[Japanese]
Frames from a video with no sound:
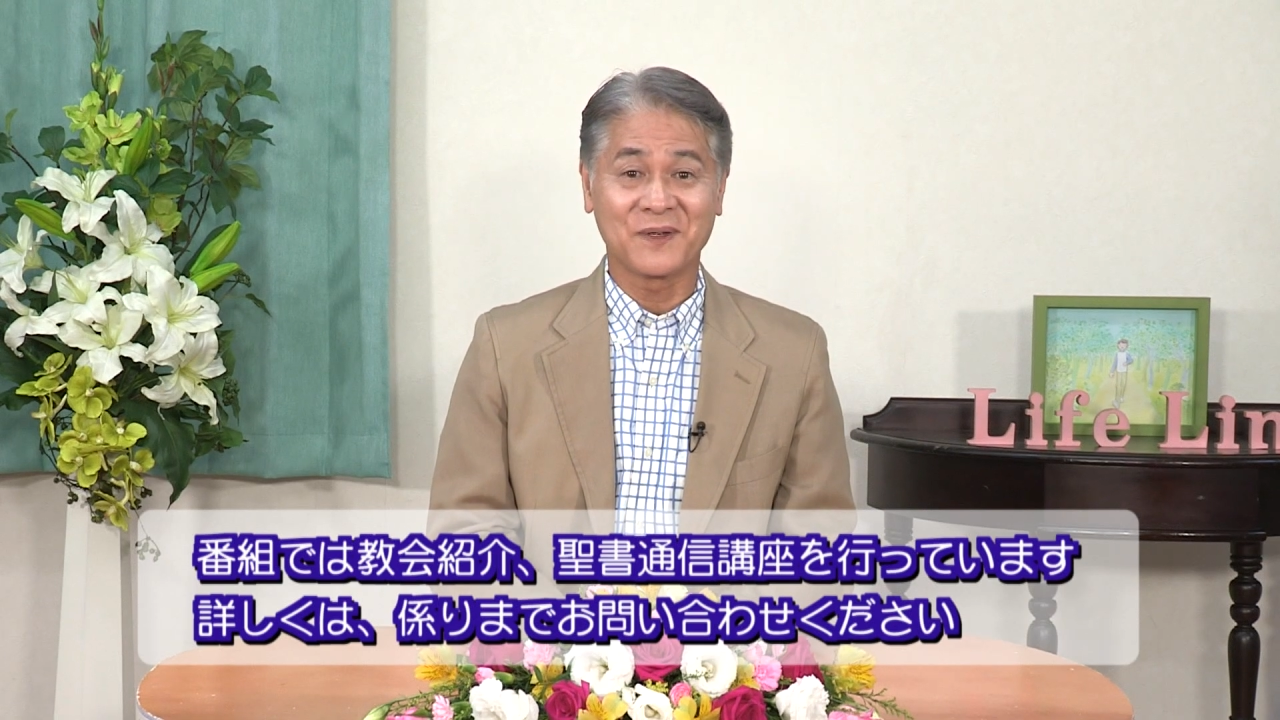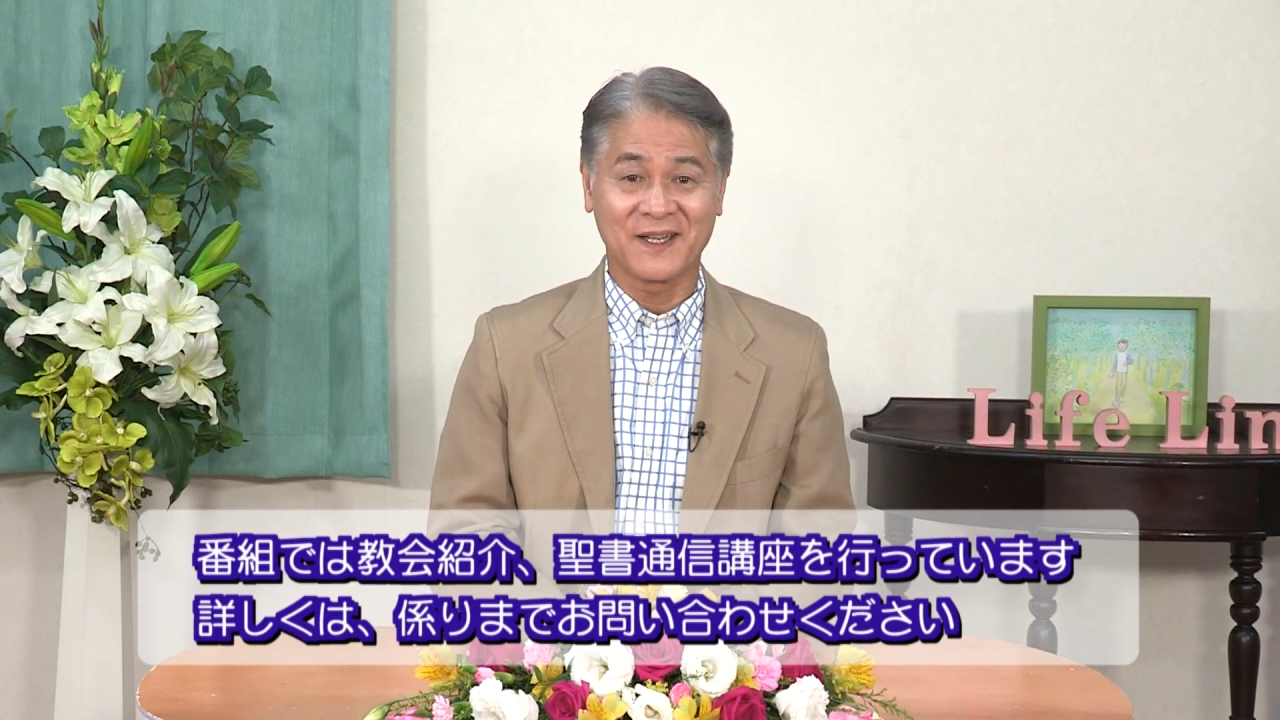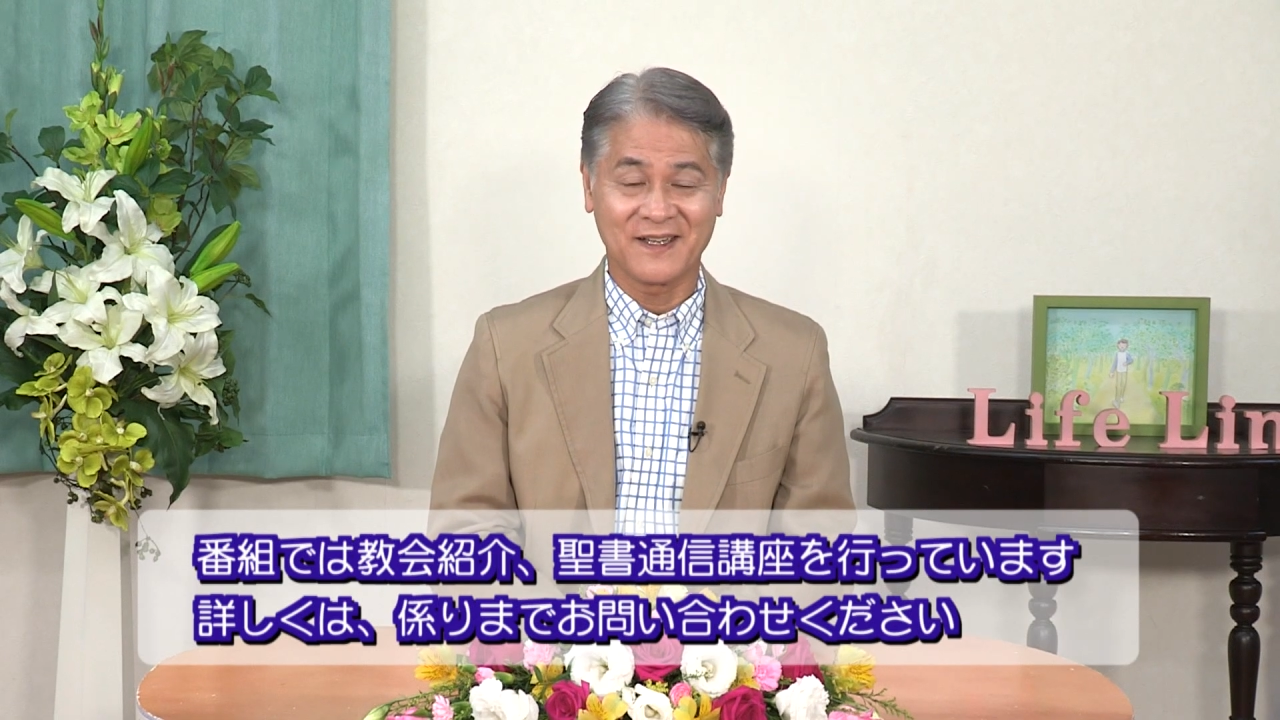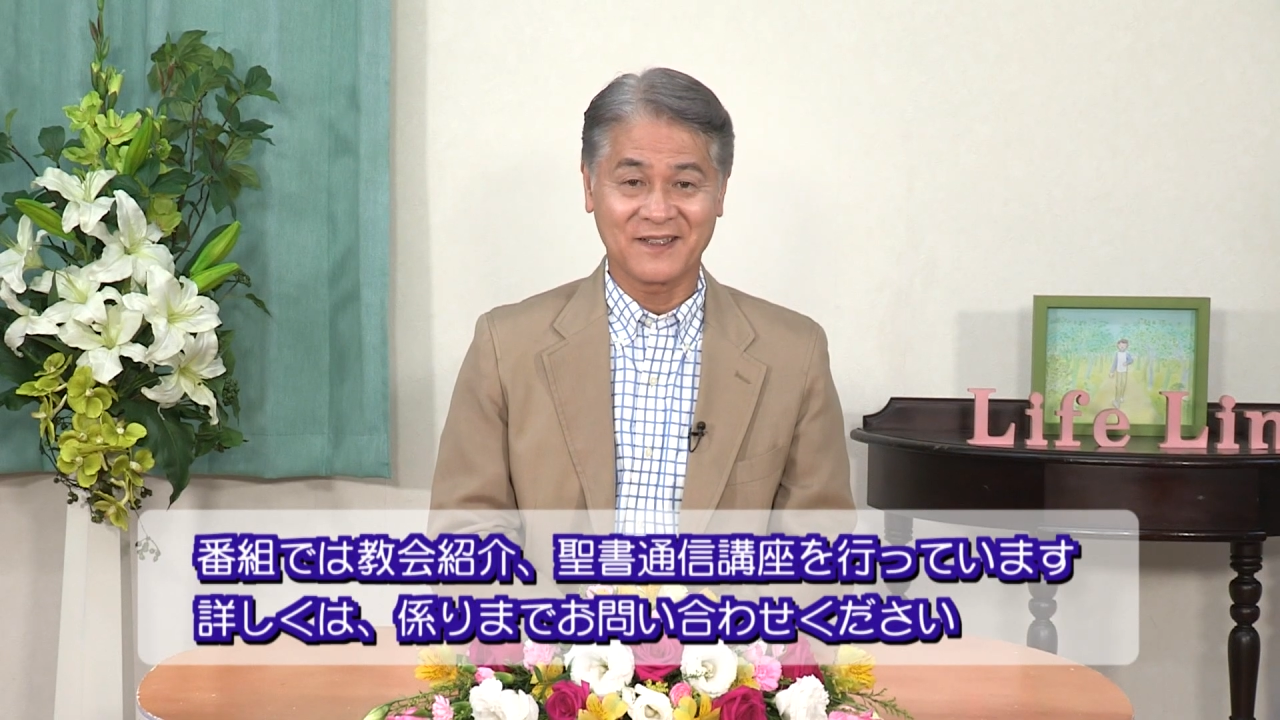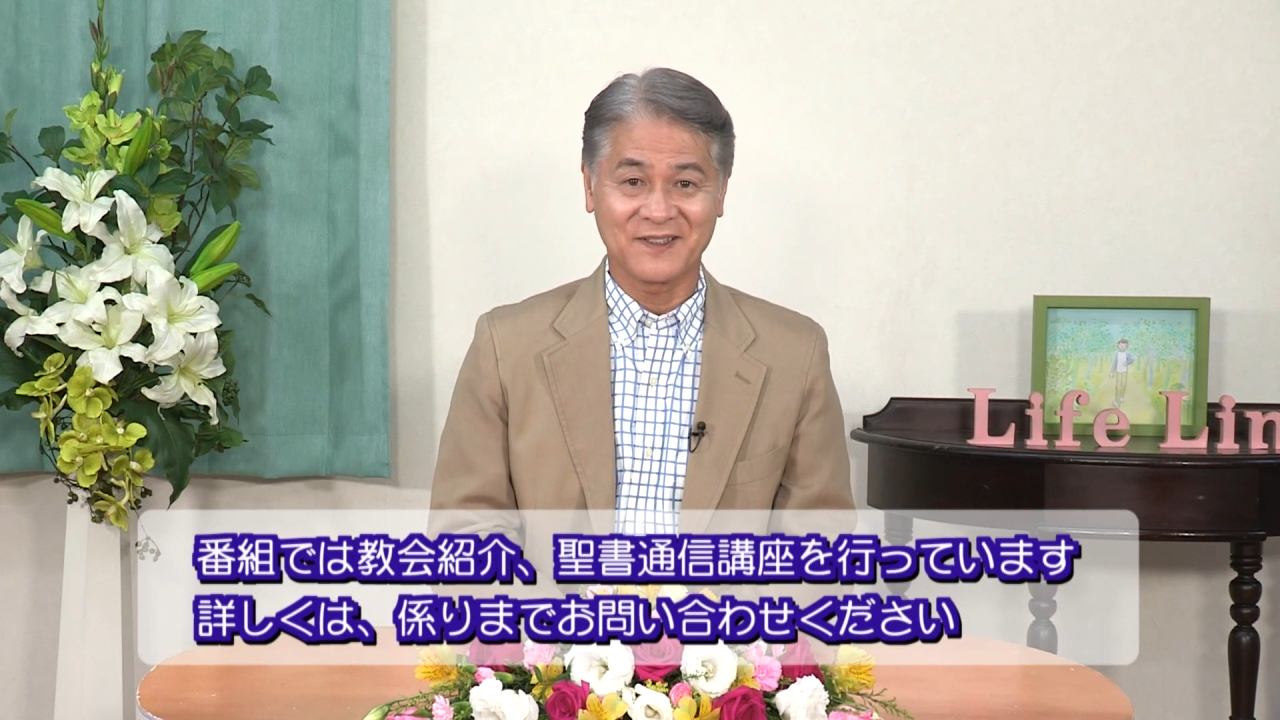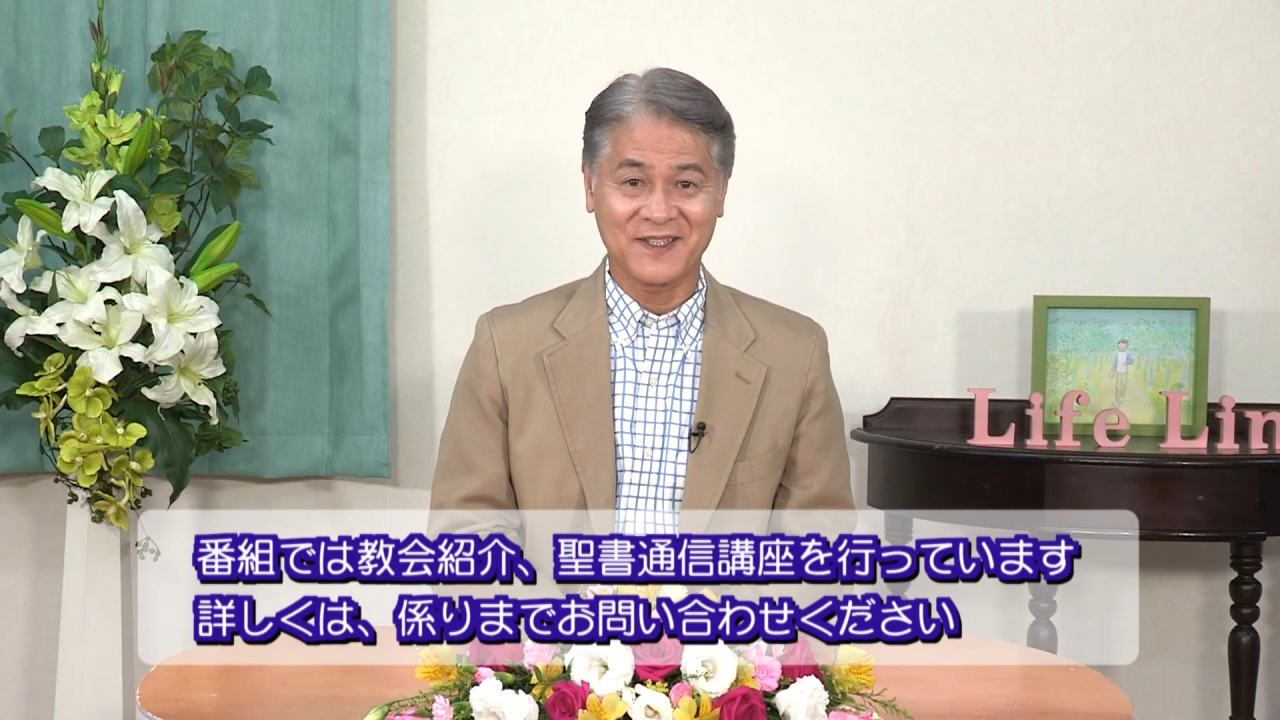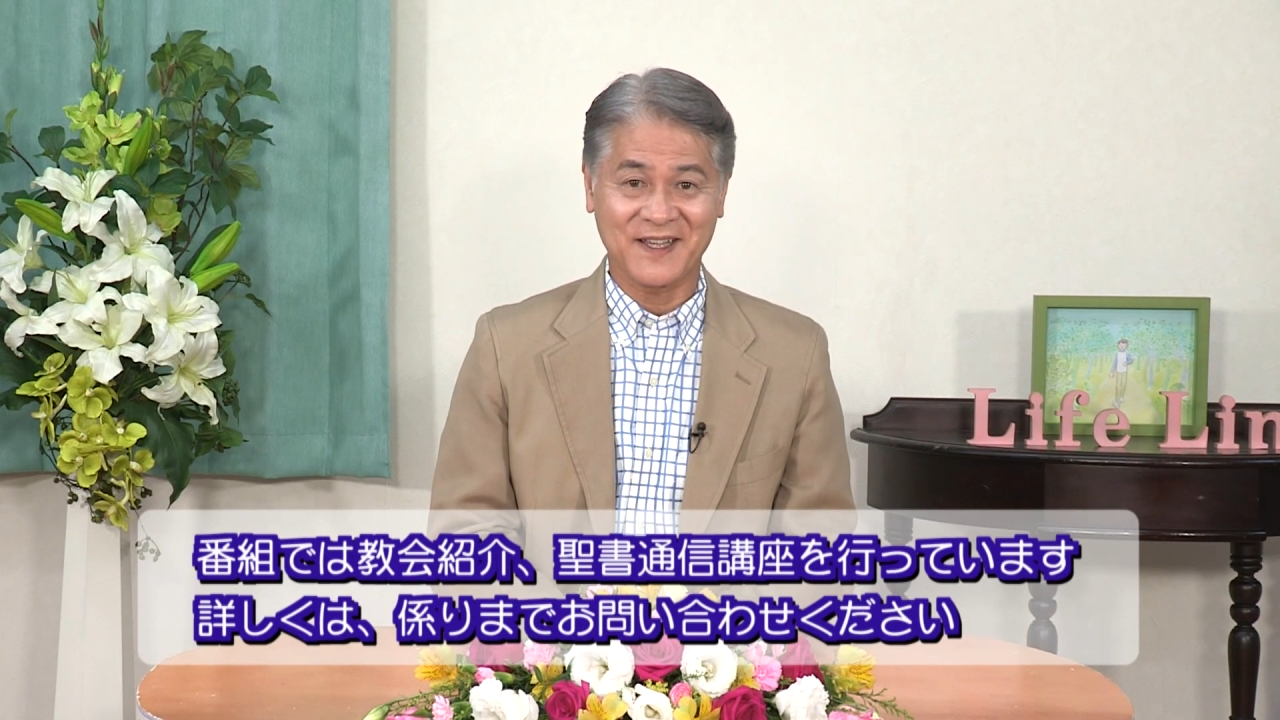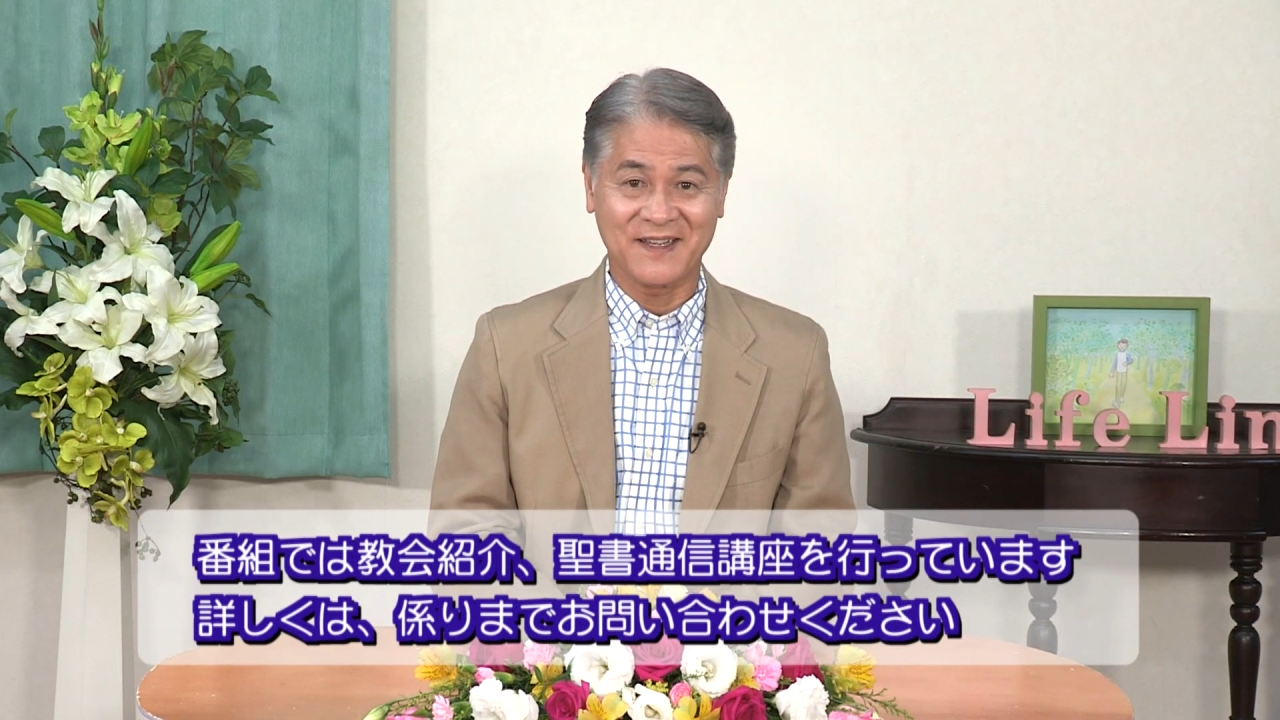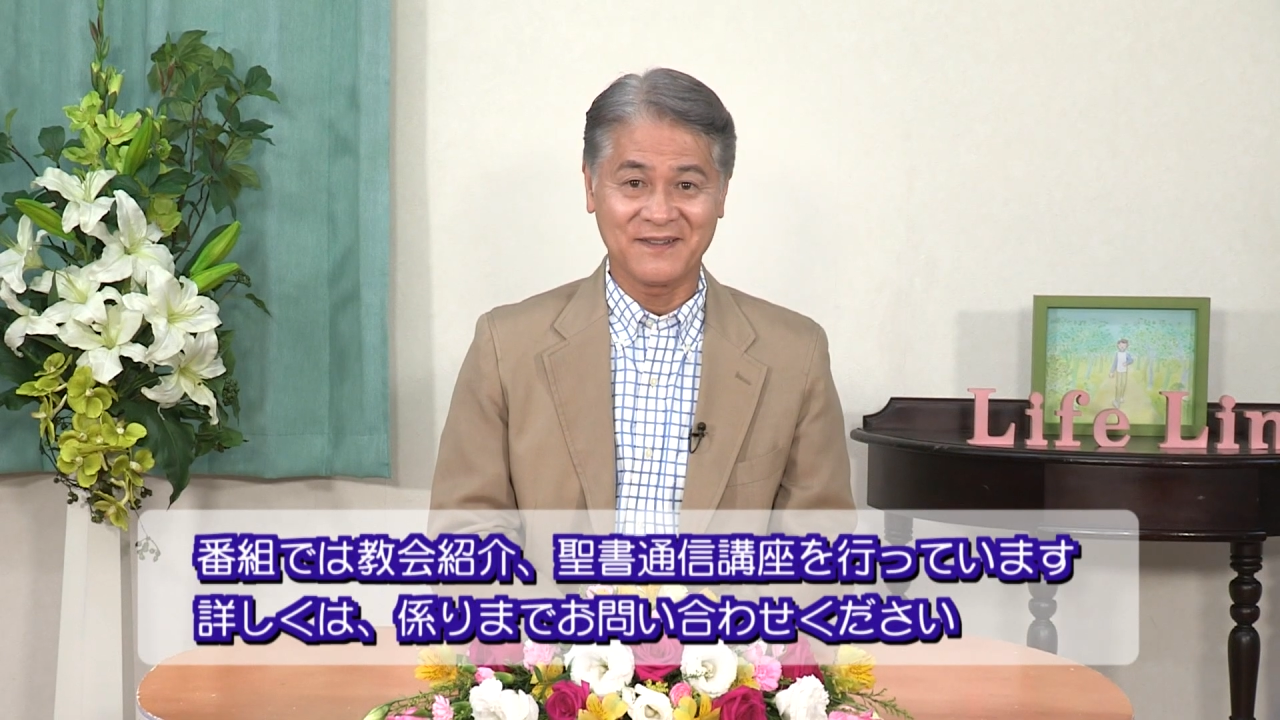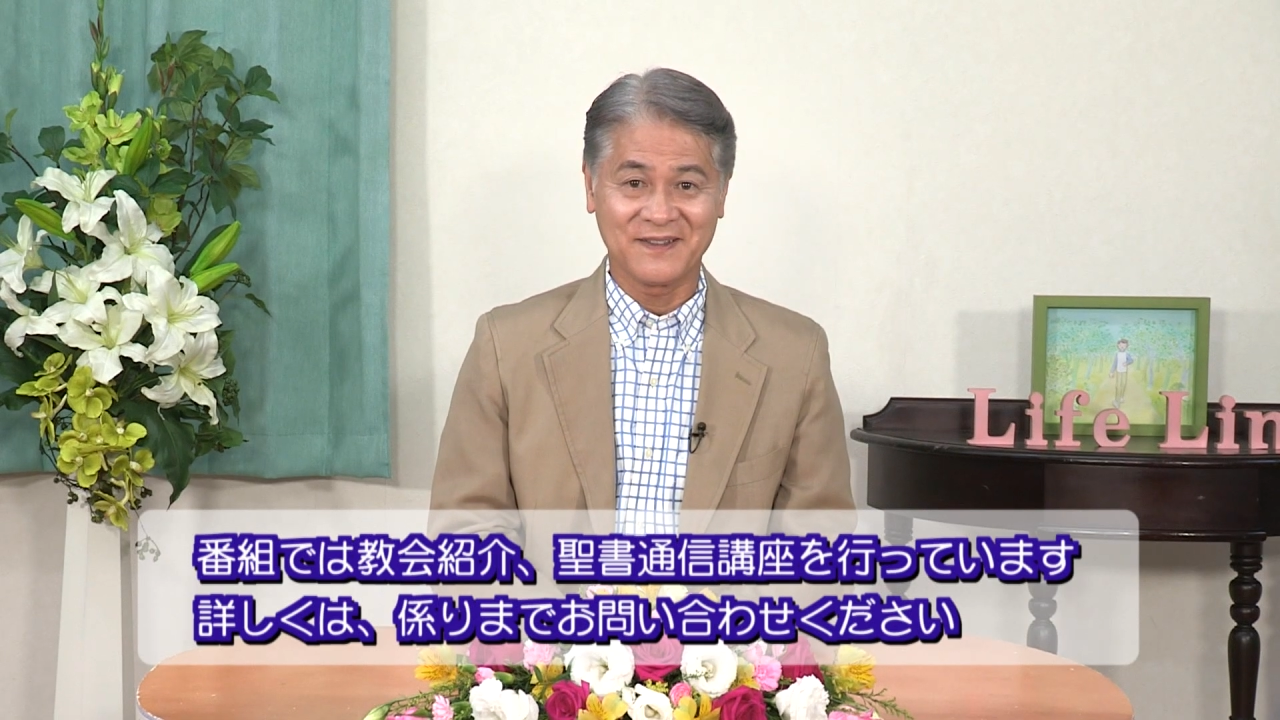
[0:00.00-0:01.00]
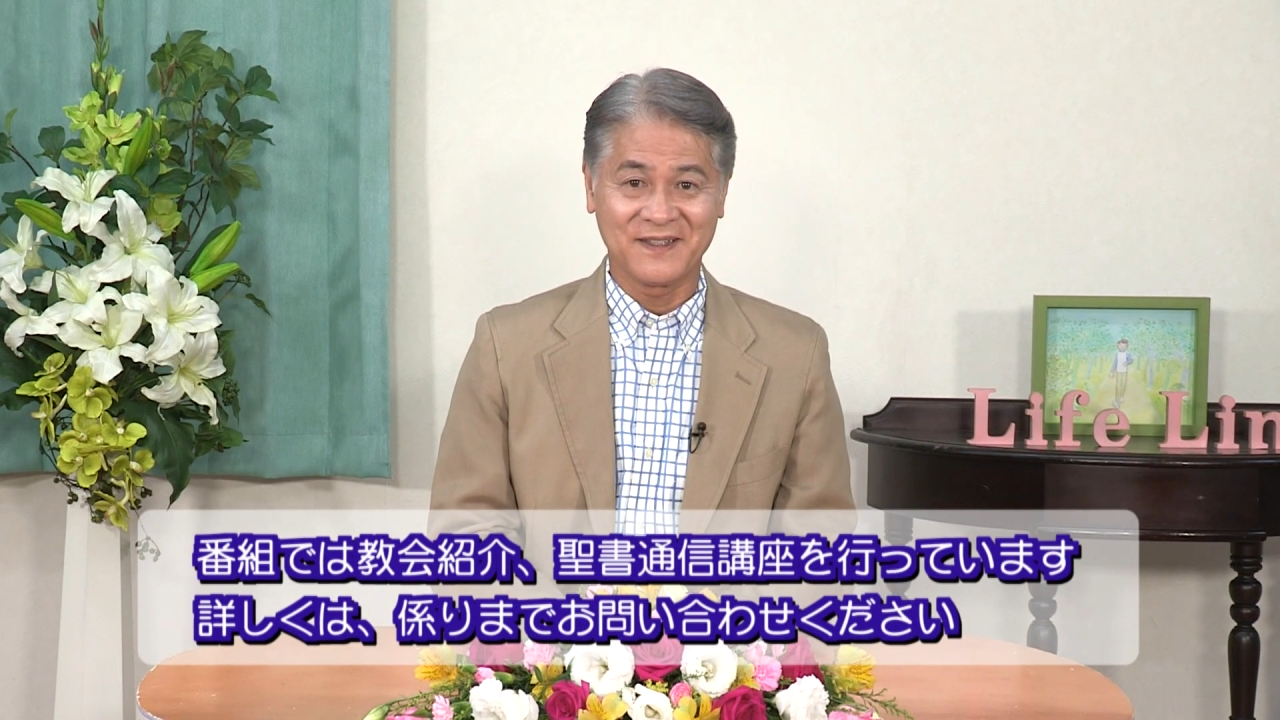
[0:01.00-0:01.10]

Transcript: ご連絡ください